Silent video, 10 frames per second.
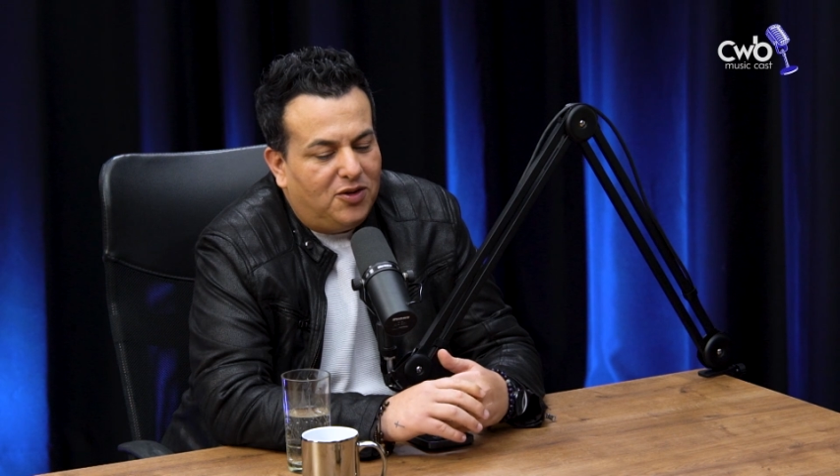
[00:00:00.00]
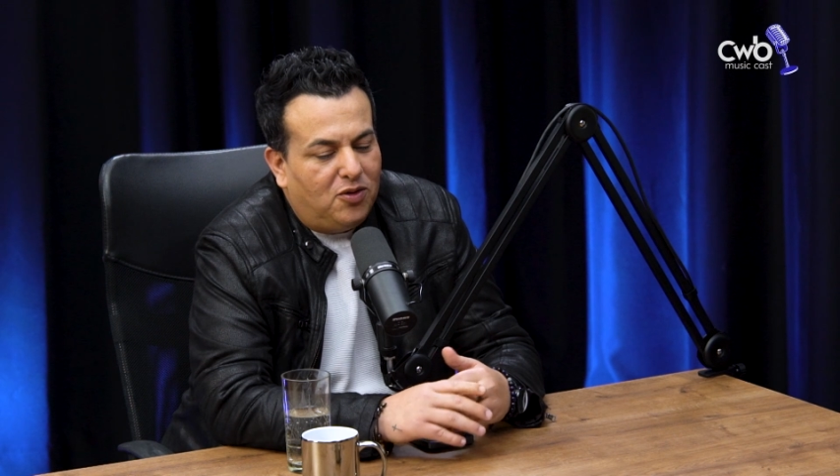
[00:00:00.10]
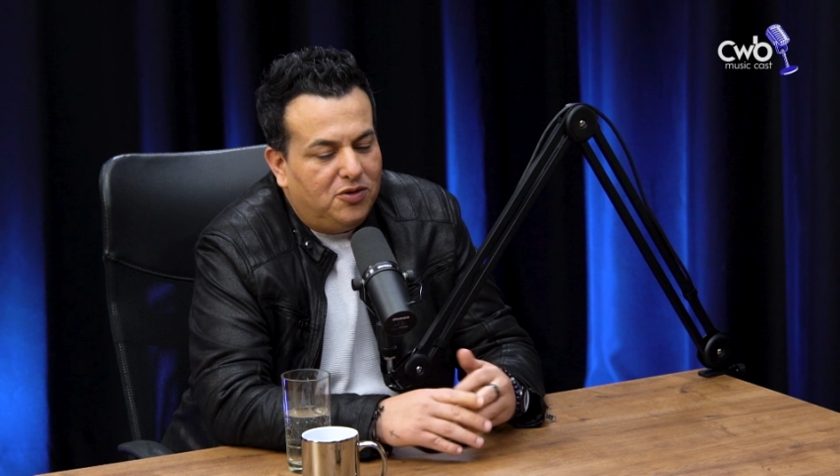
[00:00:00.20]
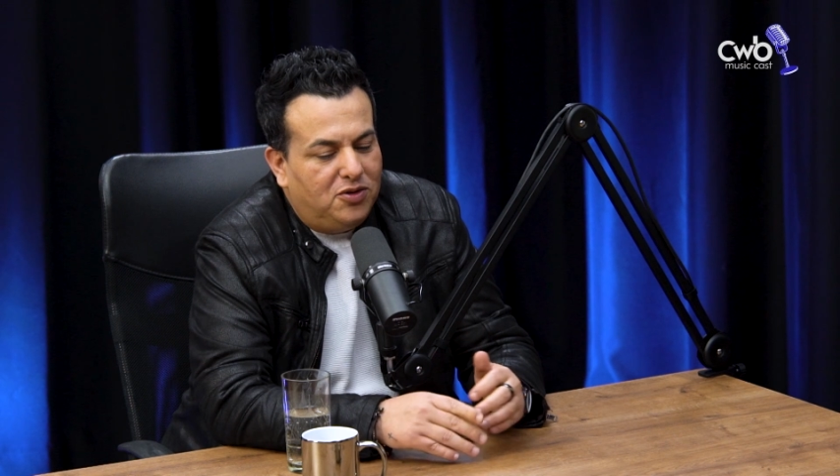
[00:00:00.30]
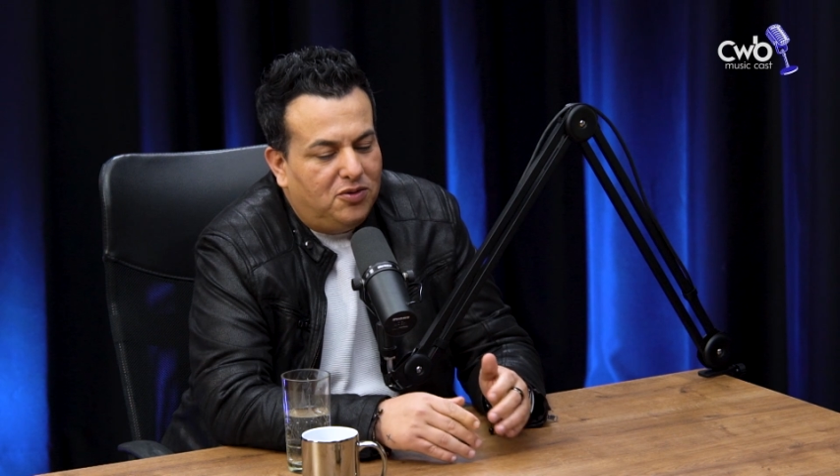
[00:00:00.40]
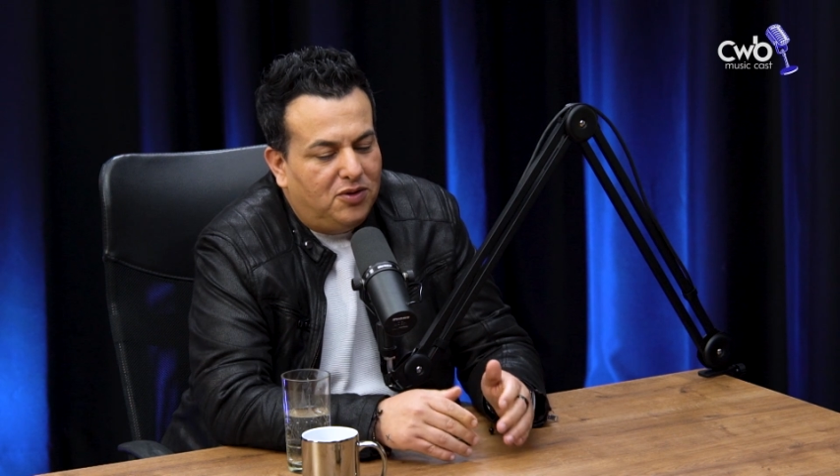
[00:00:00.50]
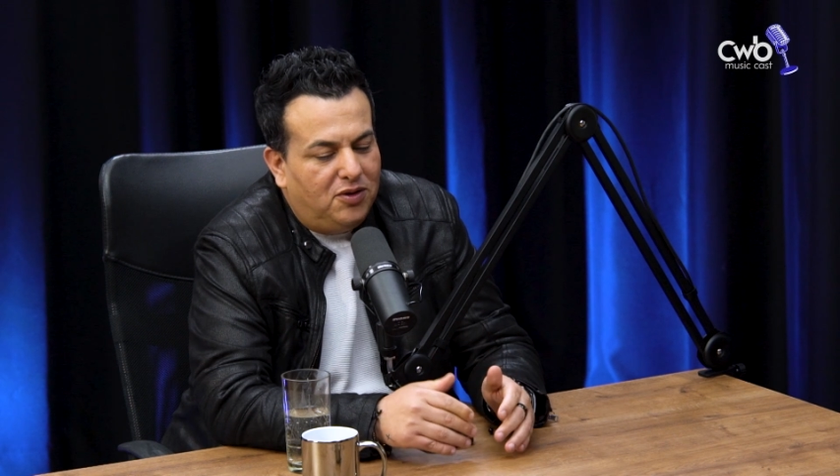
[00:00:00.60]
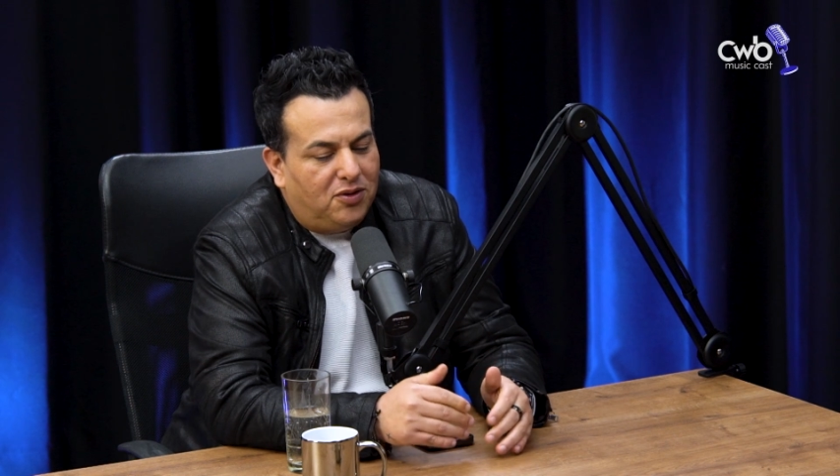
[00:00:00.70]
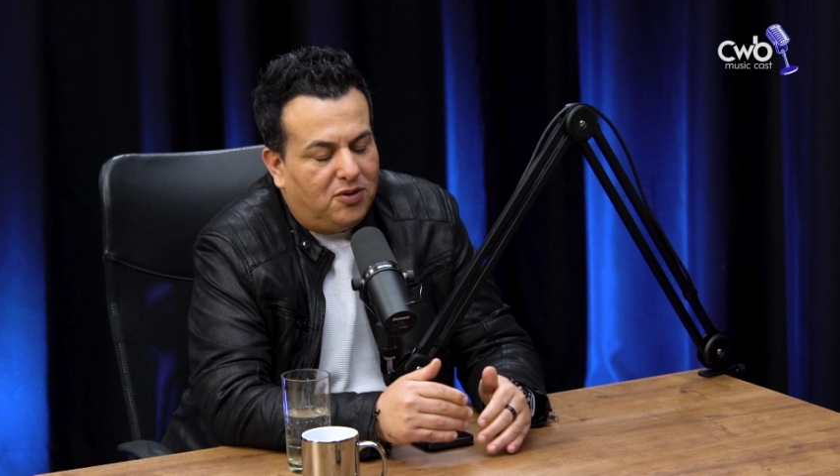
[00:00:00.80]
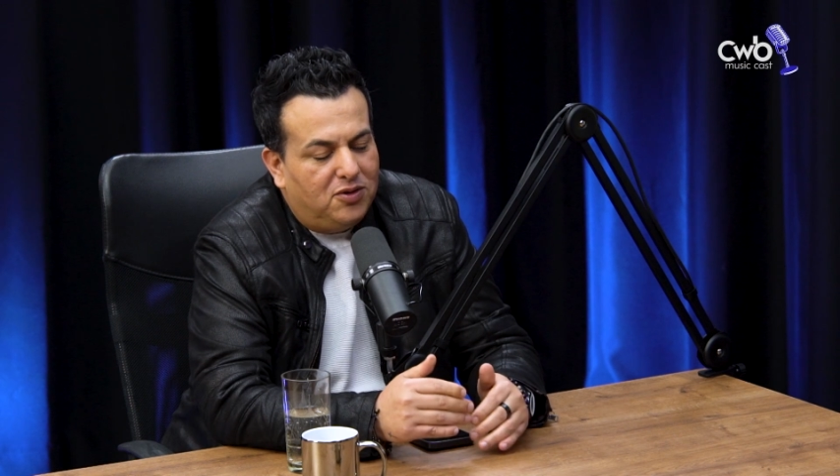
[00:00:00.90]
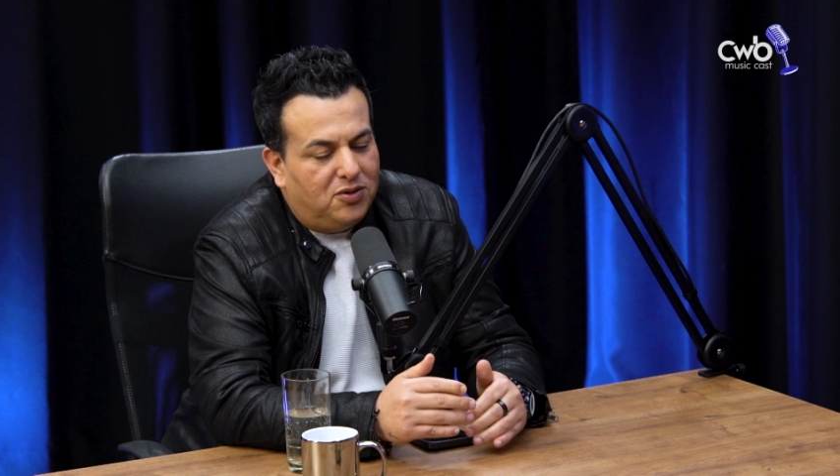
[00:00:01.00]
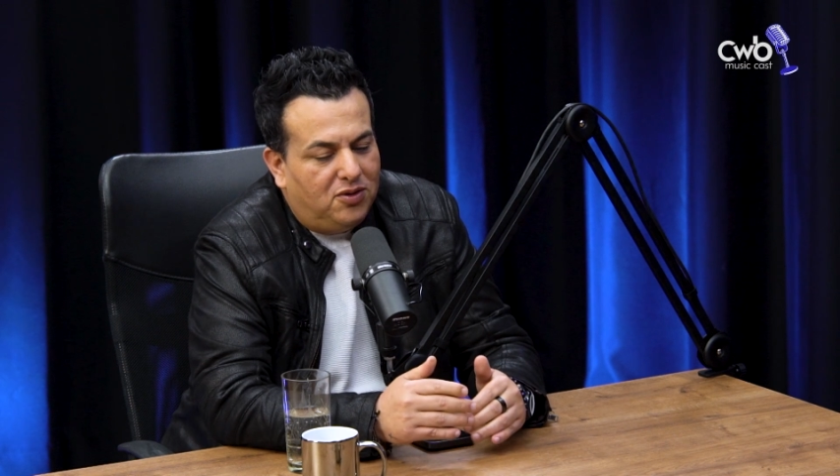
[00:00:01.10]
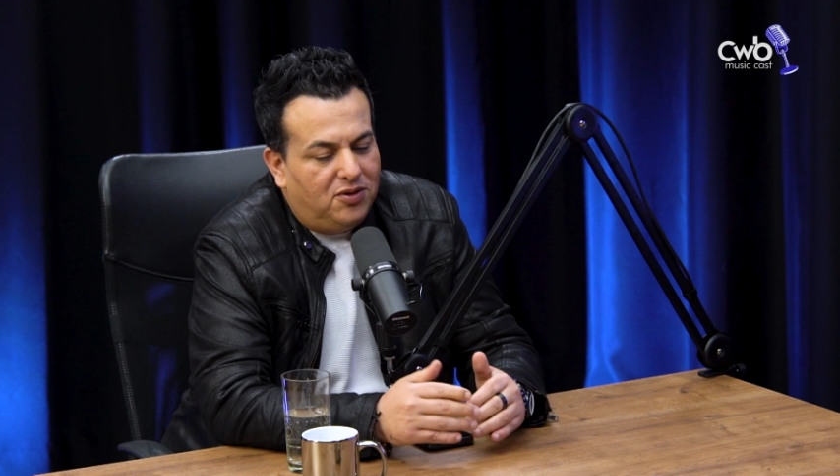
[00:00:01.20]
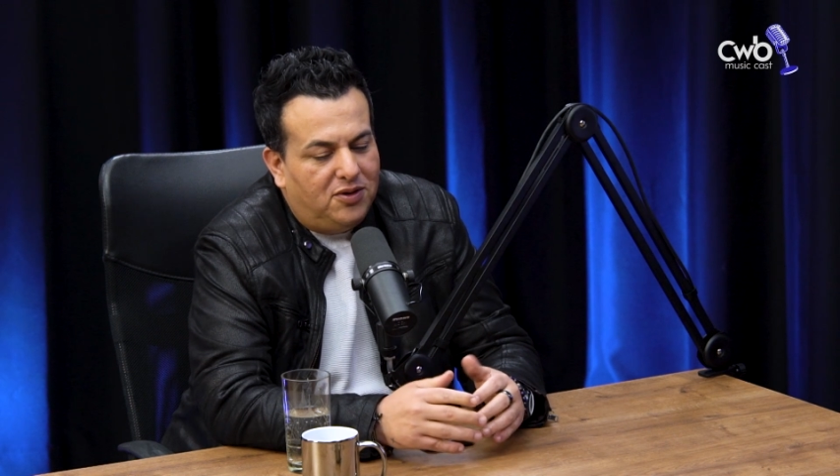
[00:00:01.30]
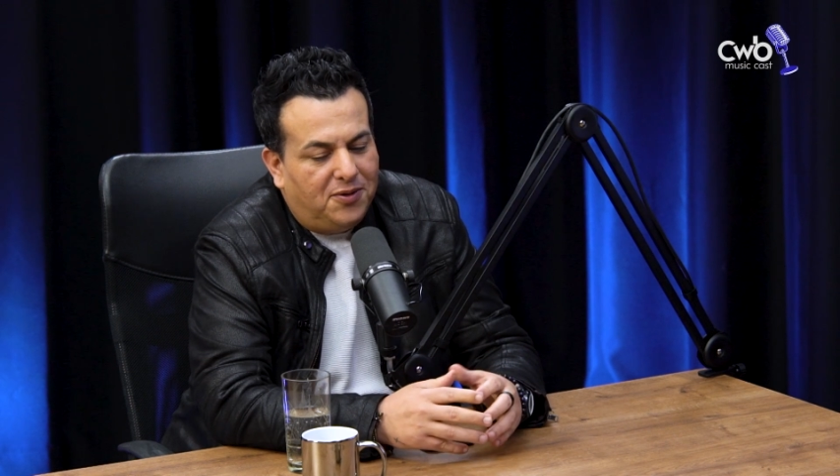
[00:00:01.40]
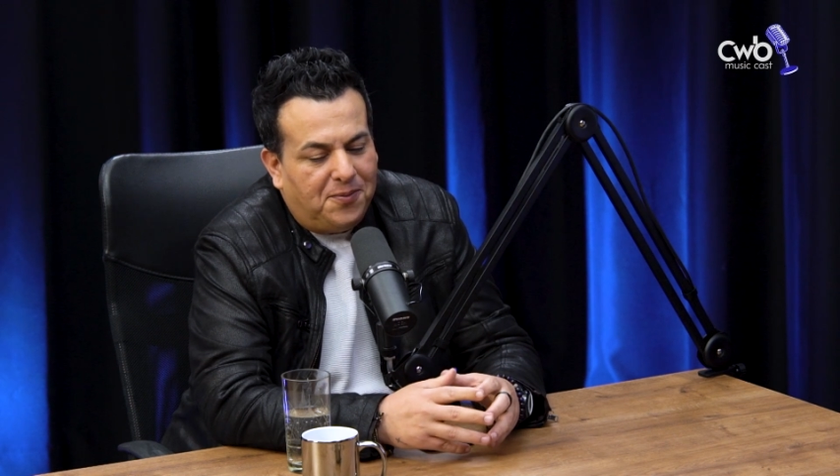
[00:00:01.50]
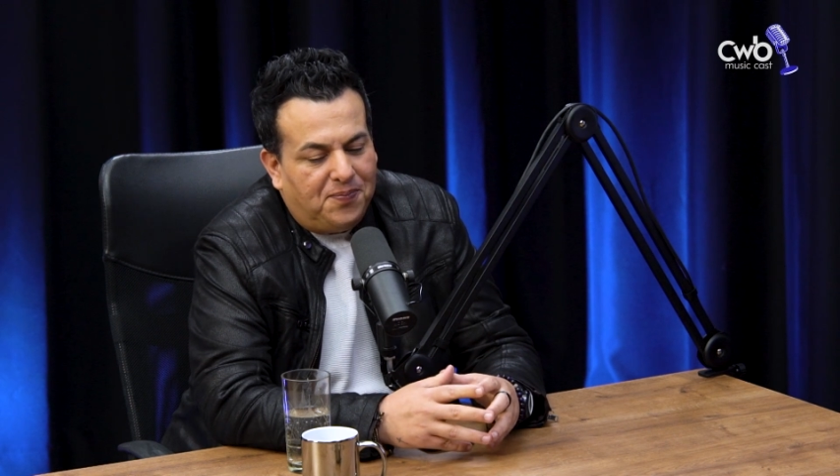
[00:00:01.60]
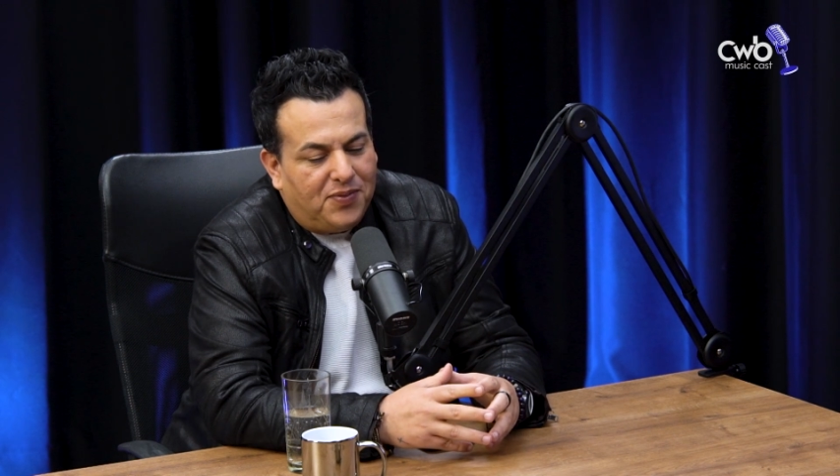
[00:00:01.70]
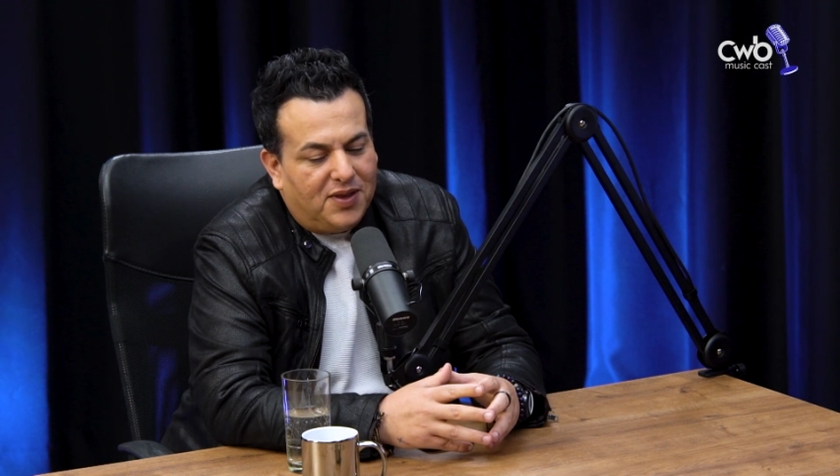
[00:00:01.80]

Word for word: continuou, continuou